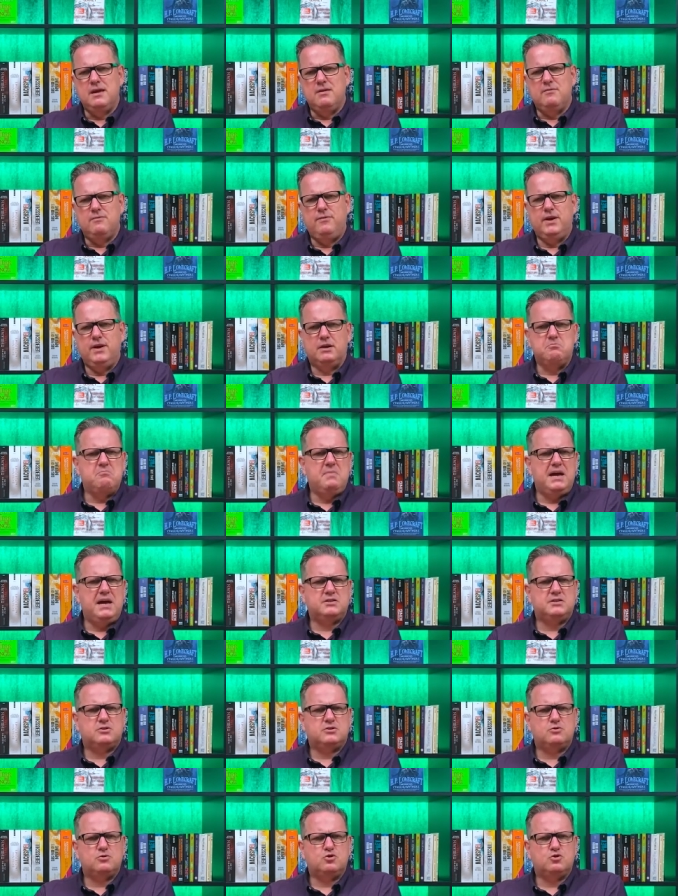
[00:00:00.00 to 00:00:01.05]
Während
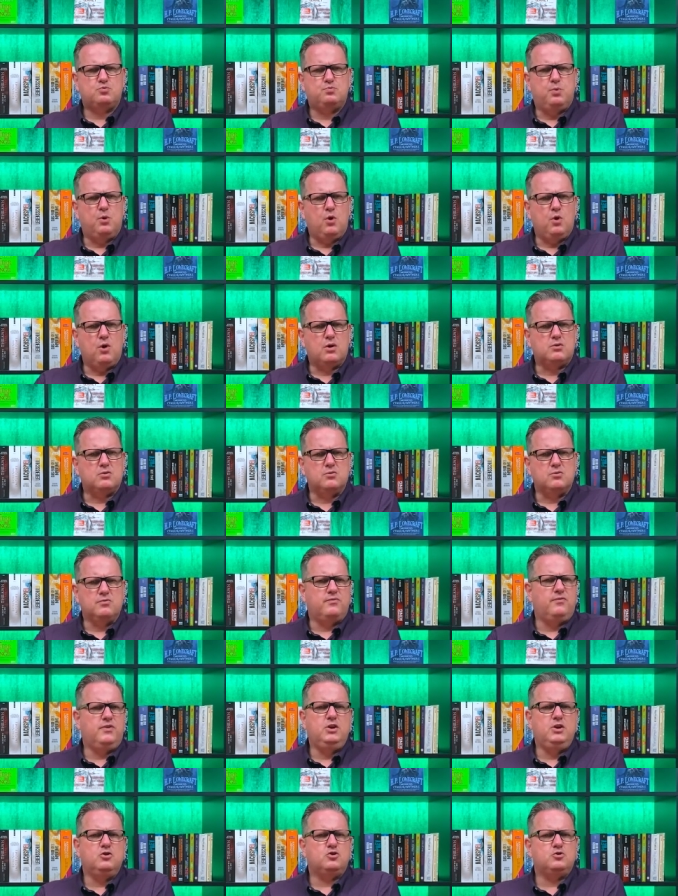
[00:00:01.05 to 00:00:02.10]
Max Sport und
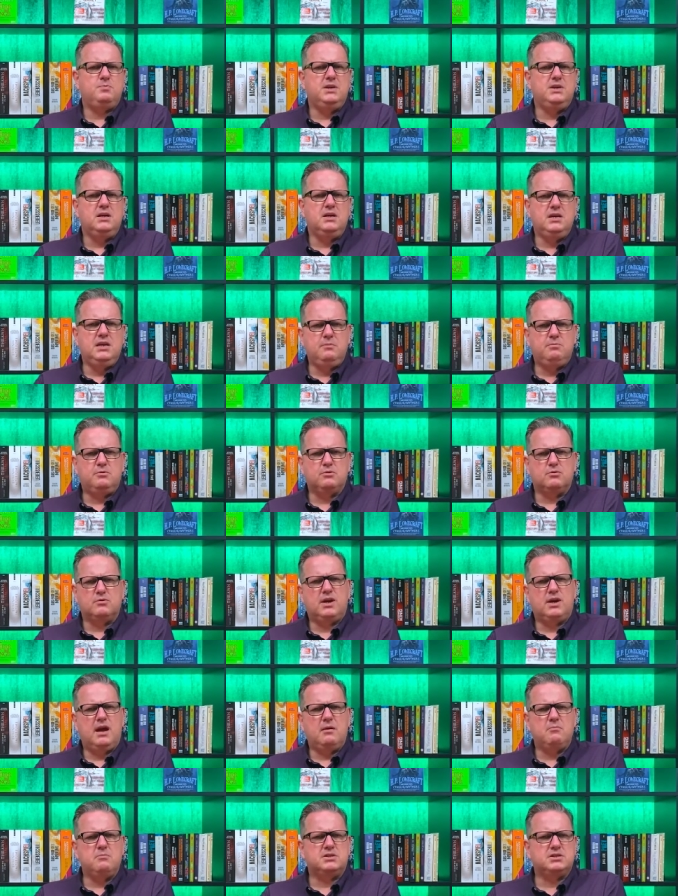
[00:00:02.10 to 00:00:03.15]
Videospiele liebt und
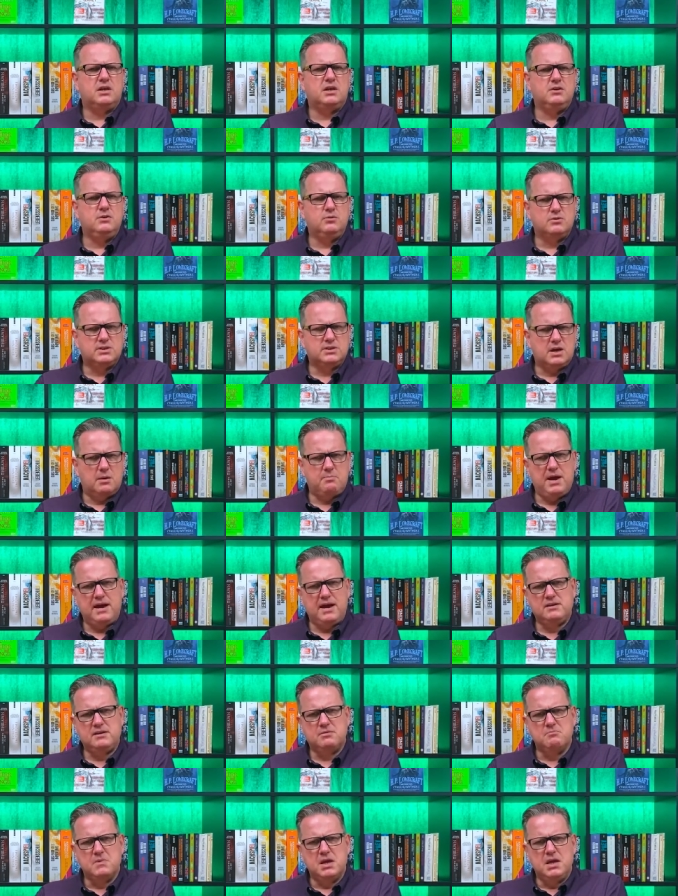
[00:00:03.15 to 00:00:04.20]
gern mit seinen Jungs abhängt,